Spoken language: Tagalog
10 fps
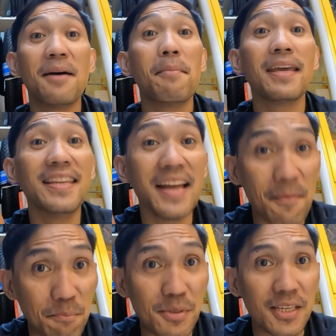na may
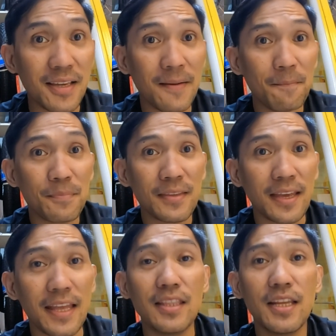knobs.
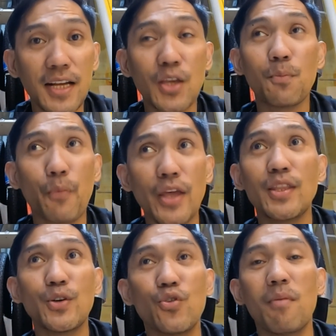Hindi kayo
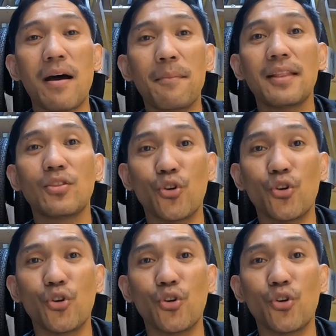pwedeng gumamit